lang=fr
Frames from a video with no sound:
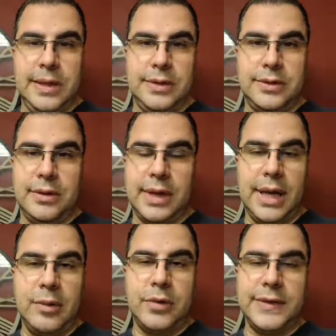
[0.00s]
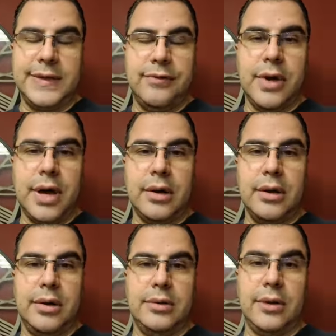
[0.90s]
sans réellement savoir
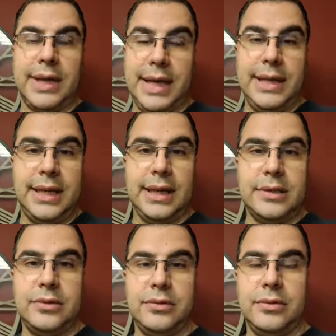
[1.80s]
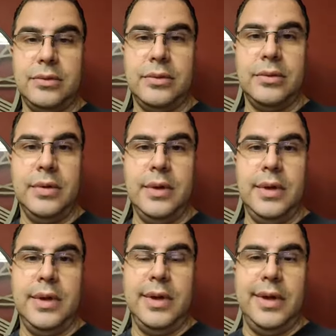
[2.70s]
euh, dans quelle direction
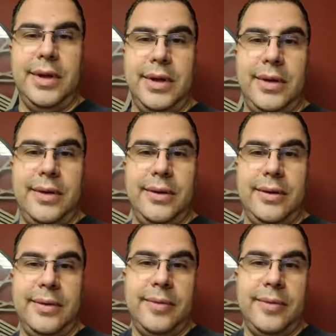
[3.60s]
euh,